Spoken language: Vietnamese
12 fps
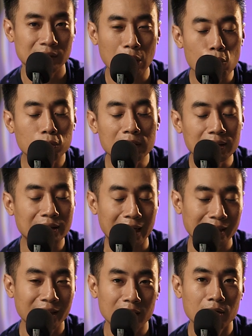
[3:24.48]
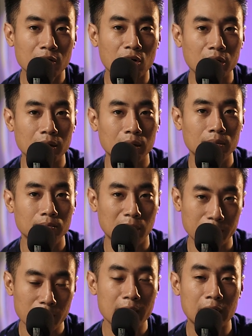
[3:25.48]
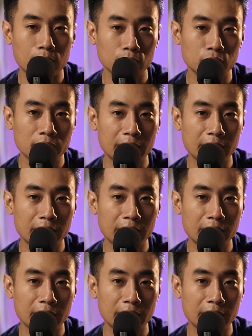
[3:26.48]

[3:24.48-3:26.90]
sau tất cả những cái đó rồi mình mới bắt đầu suy